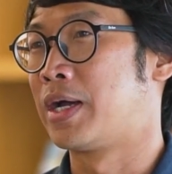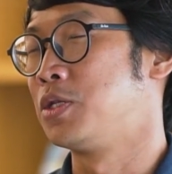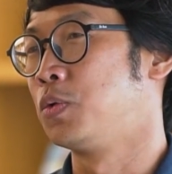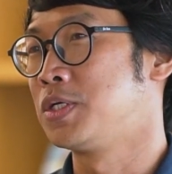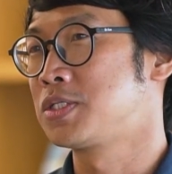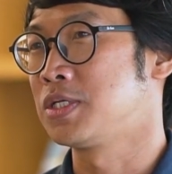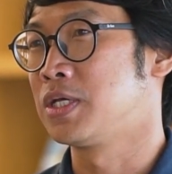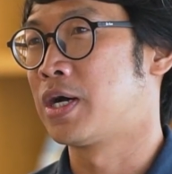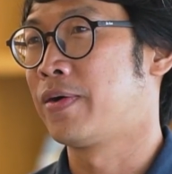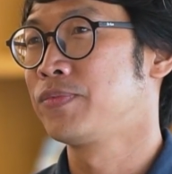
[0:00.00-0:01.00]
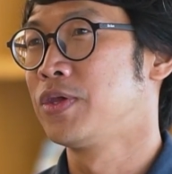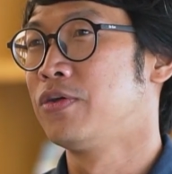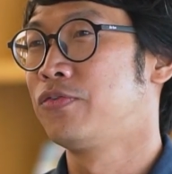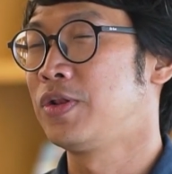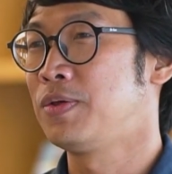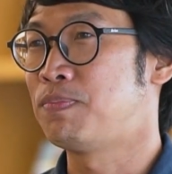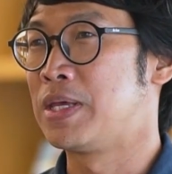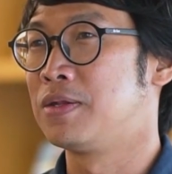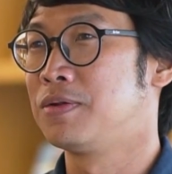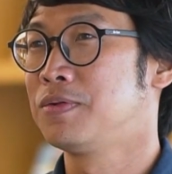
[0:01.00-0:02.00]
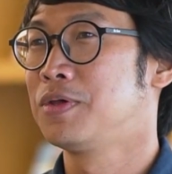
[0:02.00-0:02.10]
อินโดนีเซีย ฟิลิปปินส์